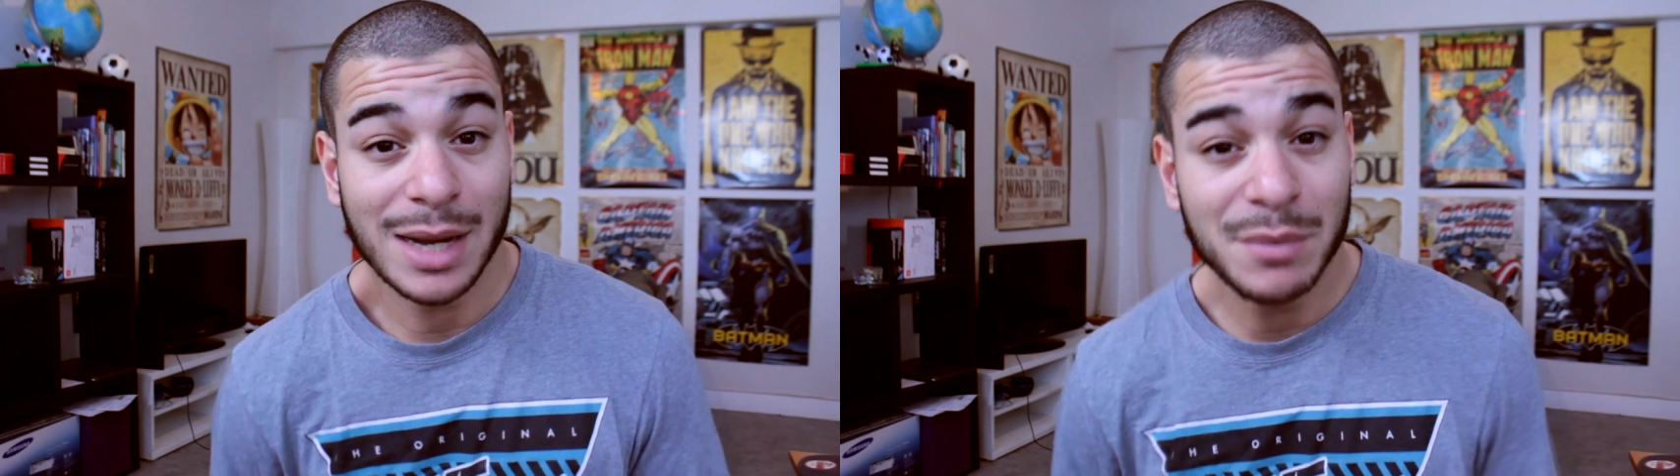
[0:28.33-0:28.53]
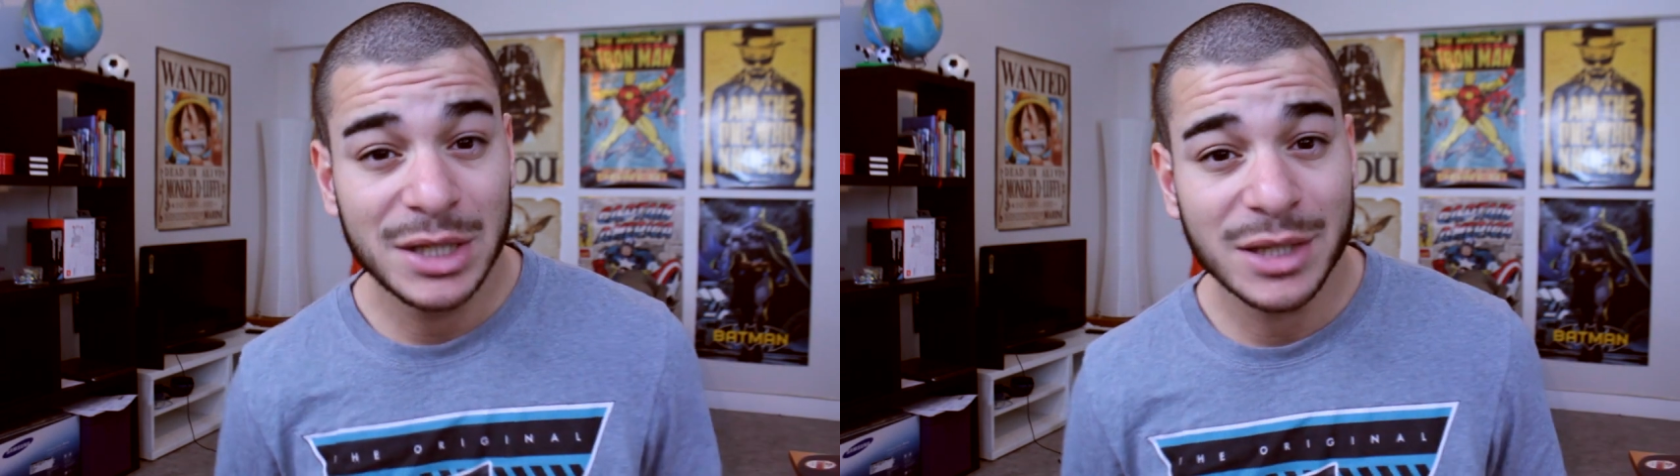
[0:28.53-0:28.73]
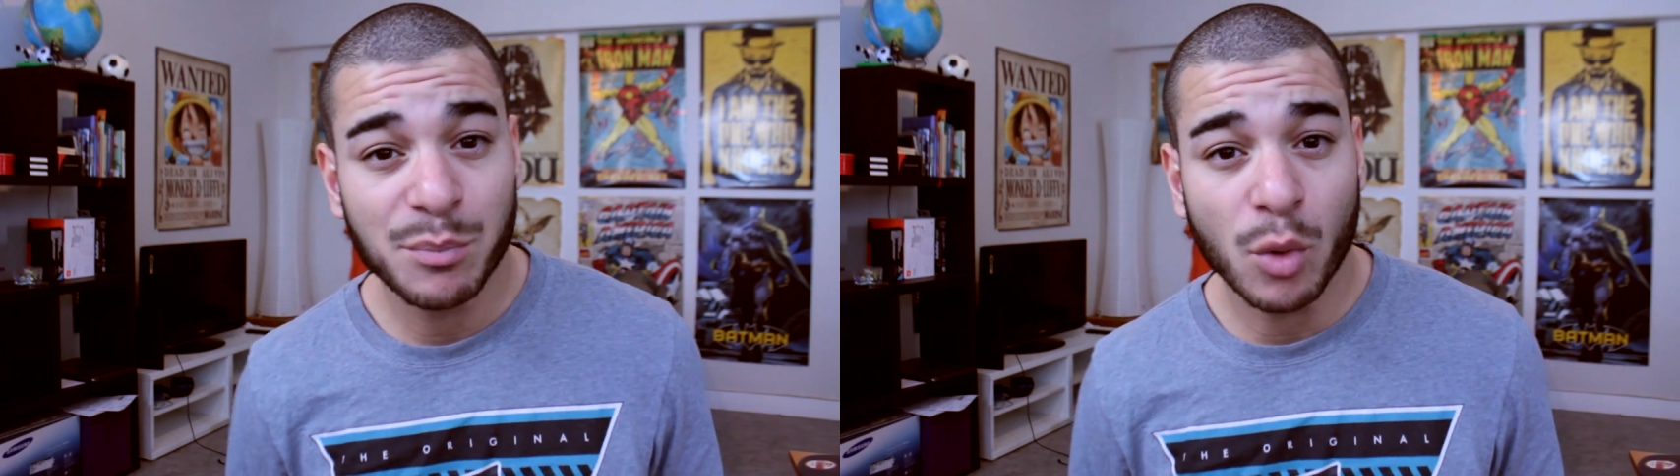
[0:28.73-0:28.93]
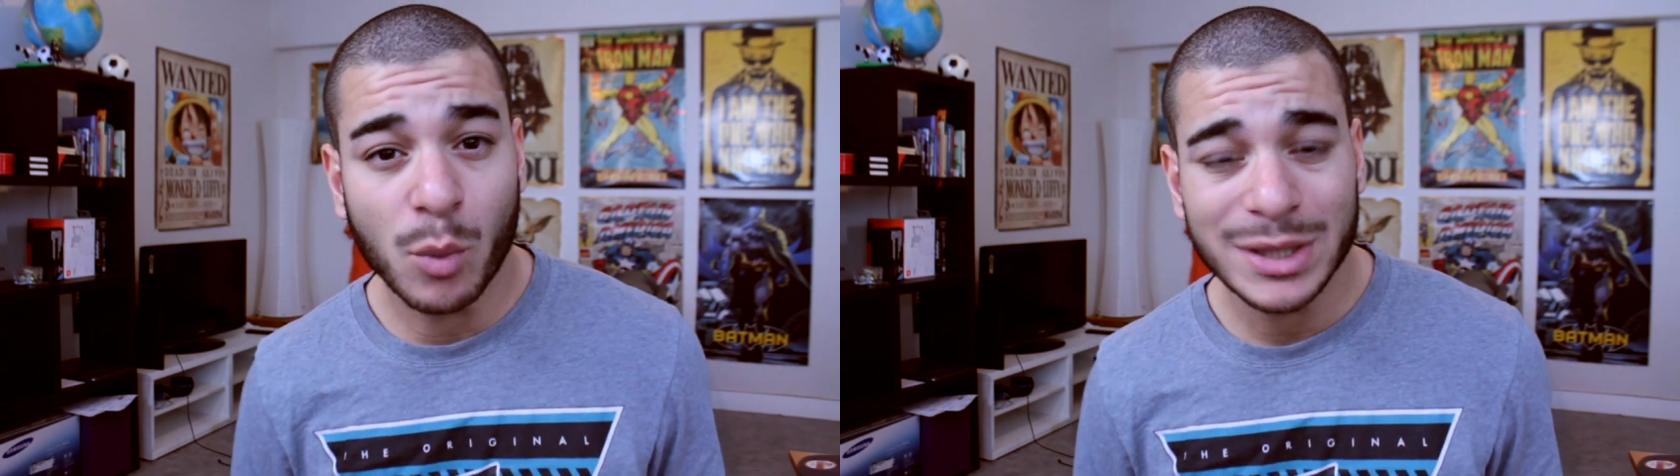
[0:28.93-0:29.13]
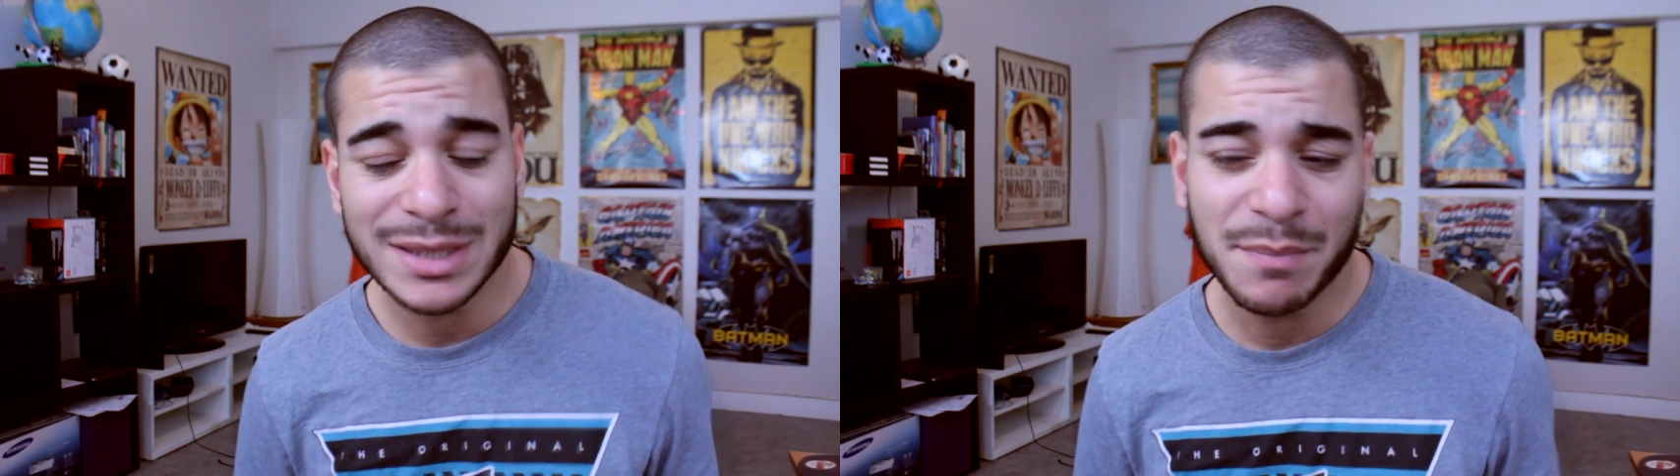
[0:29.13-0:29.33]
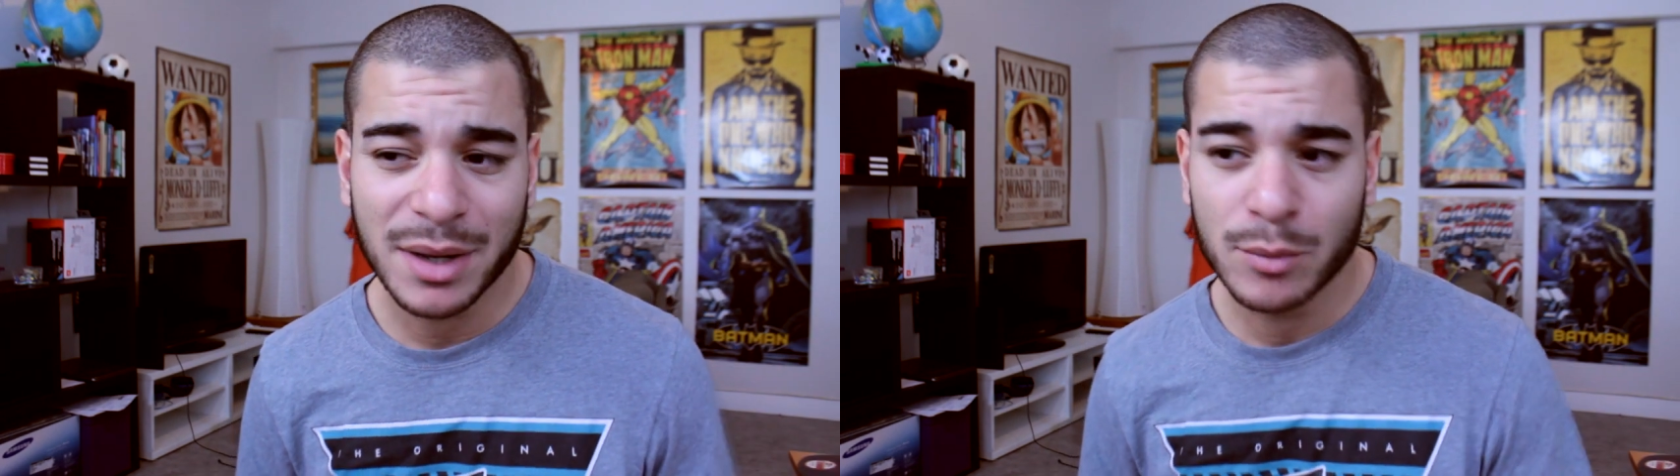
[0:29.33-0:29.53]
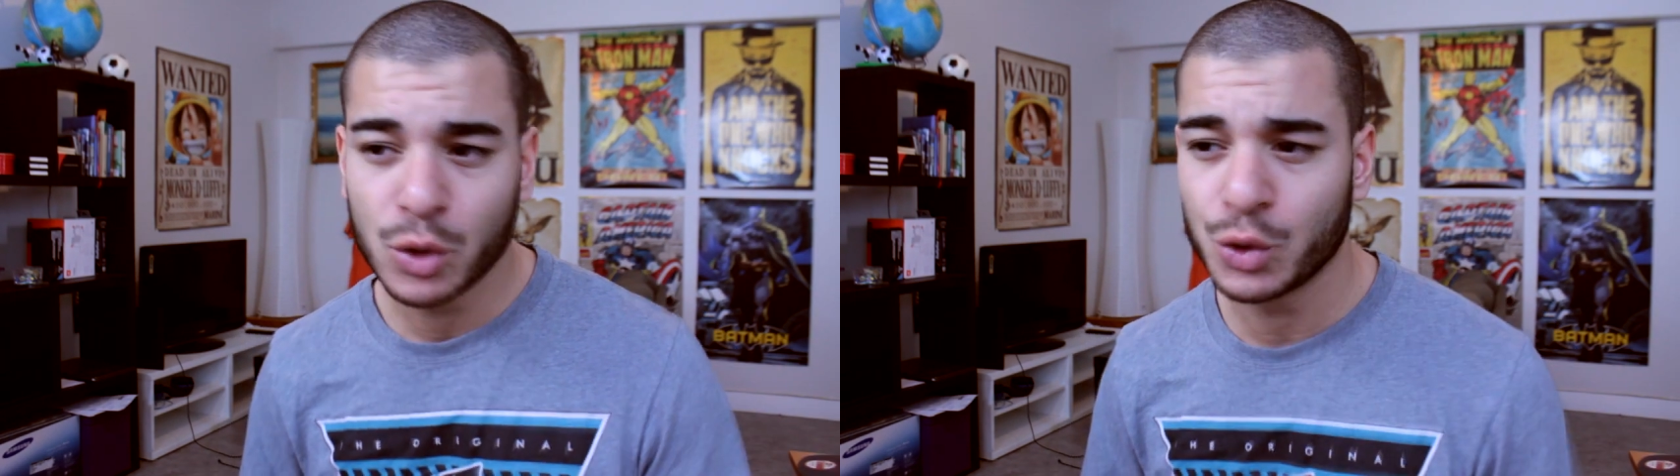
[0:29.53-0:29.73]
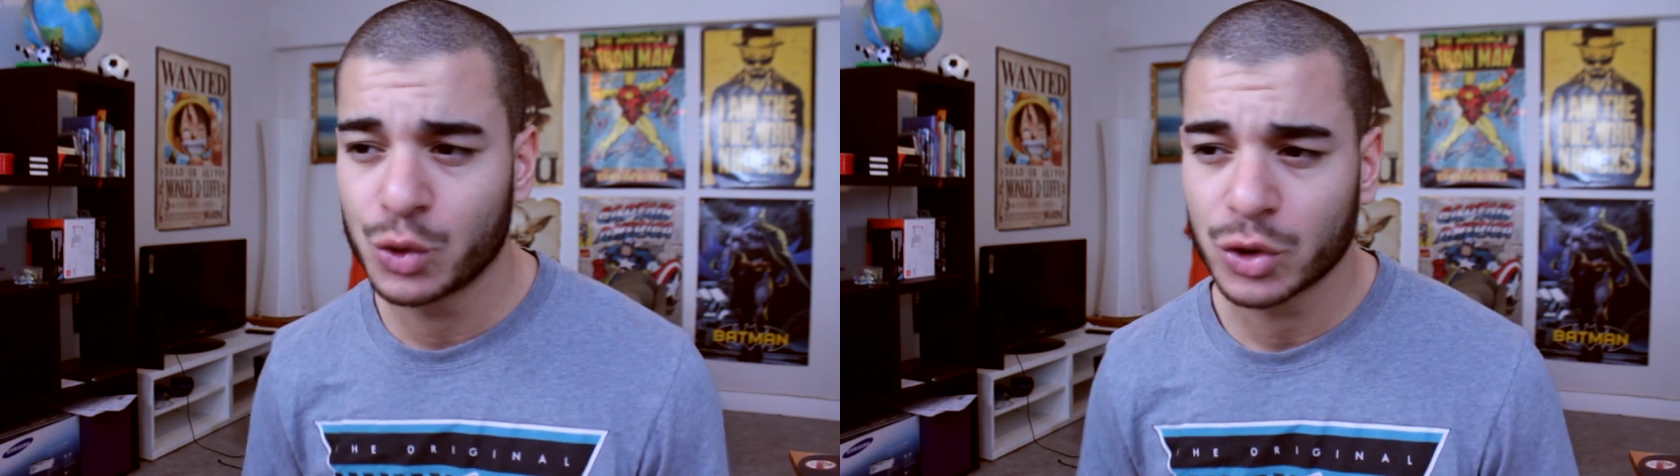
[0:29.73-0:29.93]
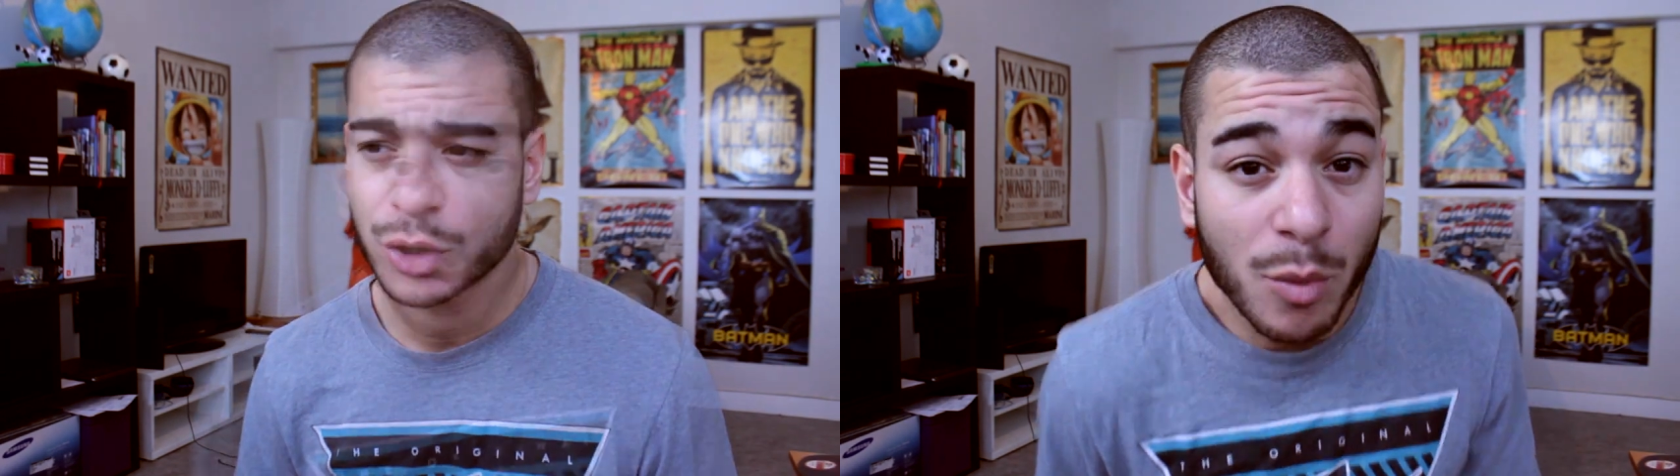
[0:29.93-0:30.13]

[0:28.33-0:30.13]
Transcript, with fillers: L'amitié, pour moi, c'est pas un mot juste.